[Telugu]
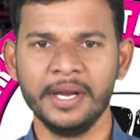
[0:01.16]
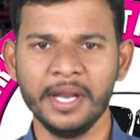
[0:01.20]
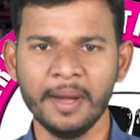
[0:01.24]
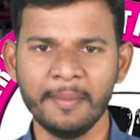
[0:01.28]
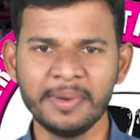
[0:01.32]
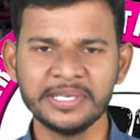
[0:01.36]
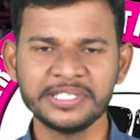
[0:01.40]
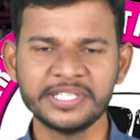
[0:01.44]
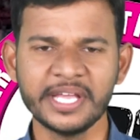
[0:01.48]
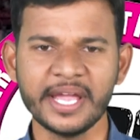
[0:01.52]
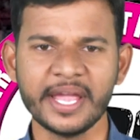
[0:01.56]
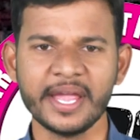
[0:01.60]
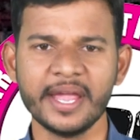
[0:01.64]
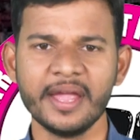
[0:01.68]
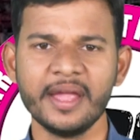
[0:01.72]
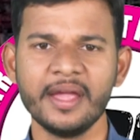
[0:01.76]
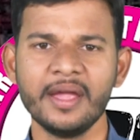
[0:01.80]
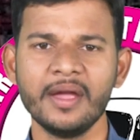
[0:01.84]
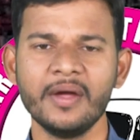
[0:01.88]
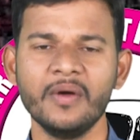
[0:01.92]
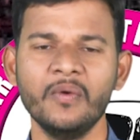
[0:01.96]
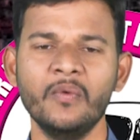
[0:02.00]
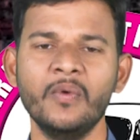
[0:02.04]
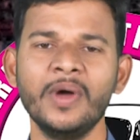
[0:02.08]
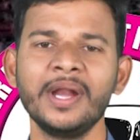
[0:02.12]
నమస్తే
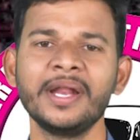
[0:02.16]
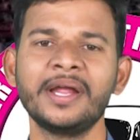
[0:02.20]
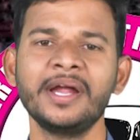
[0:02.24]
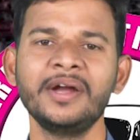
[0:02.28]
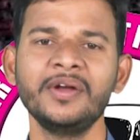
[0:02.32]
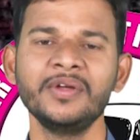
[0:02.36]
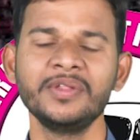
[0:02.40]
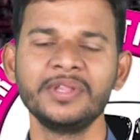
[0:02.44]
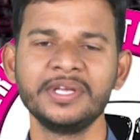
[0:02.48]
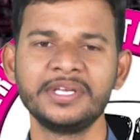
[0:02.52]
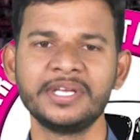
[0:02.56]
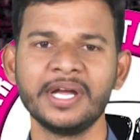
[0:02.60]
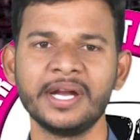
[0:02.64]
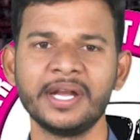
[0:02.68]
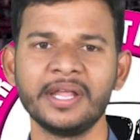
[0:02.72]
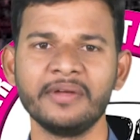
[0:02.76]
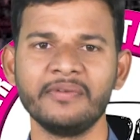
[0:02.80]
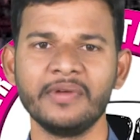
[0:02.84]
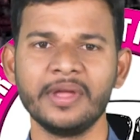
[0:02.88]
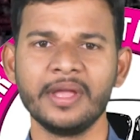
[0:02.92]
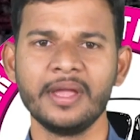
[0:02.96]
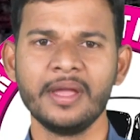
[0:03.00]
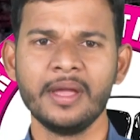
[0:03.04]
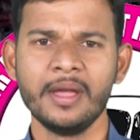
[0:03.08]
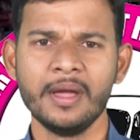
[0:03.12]
వెల్కమ్ టు దిశా
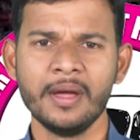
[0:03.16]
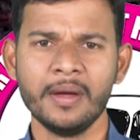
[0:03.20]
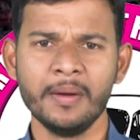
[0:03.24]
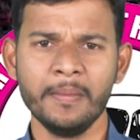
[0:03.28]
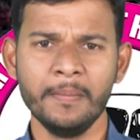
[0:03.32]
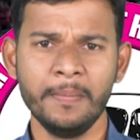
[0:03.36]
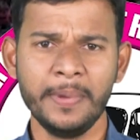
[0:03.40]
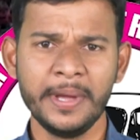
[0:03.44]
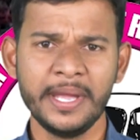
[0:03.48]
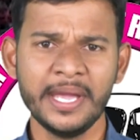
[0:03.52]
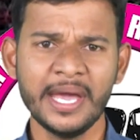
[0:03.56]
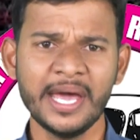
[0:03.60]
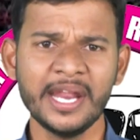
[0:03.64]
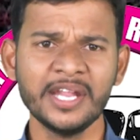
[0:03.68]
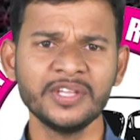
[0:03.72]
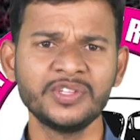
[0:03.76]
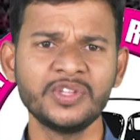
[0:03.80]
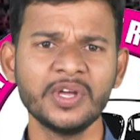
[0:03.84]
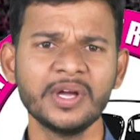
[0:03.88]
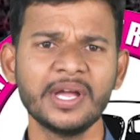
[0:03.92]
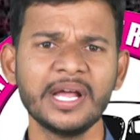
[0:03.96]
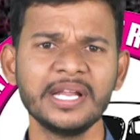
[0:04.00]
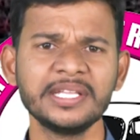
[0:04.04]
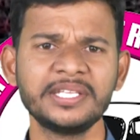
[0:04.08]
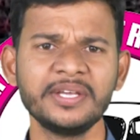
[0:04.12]
టీవీ
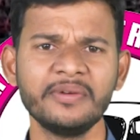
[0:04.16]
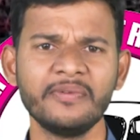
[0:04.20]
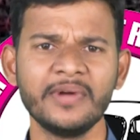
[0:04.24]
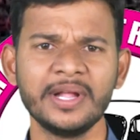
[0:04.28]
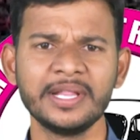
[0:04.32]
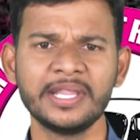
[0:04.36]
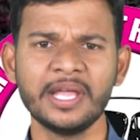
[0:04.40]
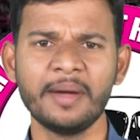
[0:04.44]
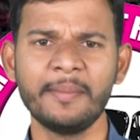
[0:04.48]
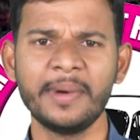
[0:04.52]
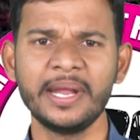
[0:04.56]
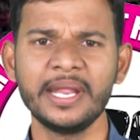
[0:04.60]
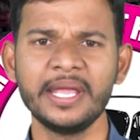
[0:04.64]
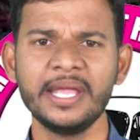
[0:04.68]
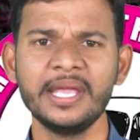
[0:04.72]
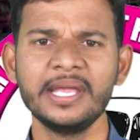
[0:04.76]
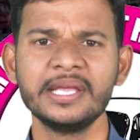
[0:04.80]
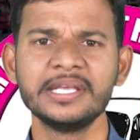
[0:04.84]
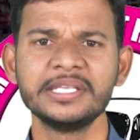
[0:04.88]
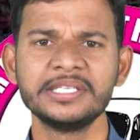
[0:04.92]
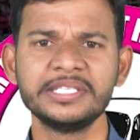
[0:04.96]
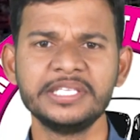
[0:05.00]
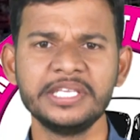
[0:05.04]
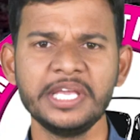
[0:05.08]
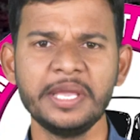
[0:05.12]
బీఆర్ఎస్తో కలిసి వెళ్తామని
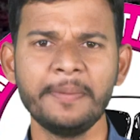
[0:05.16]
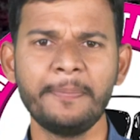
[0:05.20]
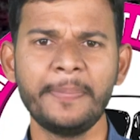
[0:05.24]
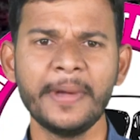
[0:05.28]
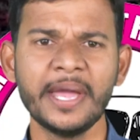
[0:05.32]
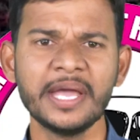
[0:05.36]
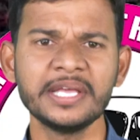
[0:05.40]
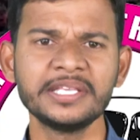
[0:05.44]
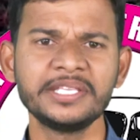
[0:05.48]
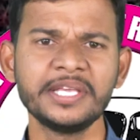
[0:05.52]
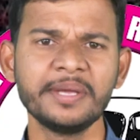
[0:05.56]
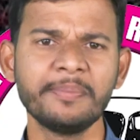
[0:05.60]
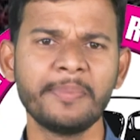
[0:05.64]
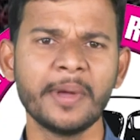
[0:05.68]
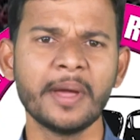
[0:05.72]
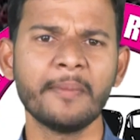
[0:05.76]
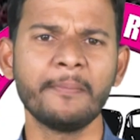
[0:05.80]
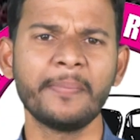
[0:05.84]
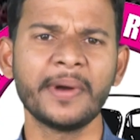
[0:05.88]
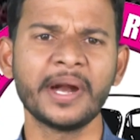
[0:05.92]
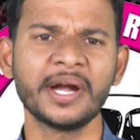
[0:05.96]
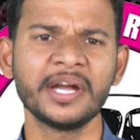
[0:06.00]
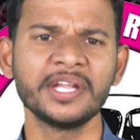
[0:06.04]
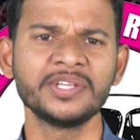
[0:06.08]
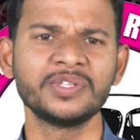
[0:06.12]
సిపిఐ సిపిఎం
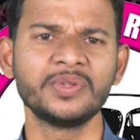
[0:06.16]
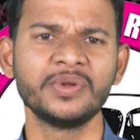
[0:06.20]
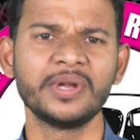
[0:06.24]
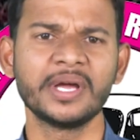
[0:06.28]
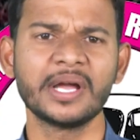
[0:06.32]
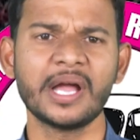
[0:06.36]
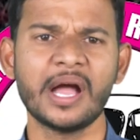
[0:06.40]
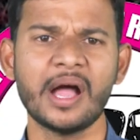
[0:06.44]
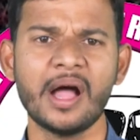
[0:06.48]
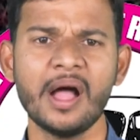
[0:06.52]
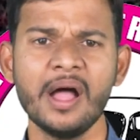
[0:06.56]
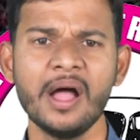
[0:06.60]
ప్రకటిస్తుండగా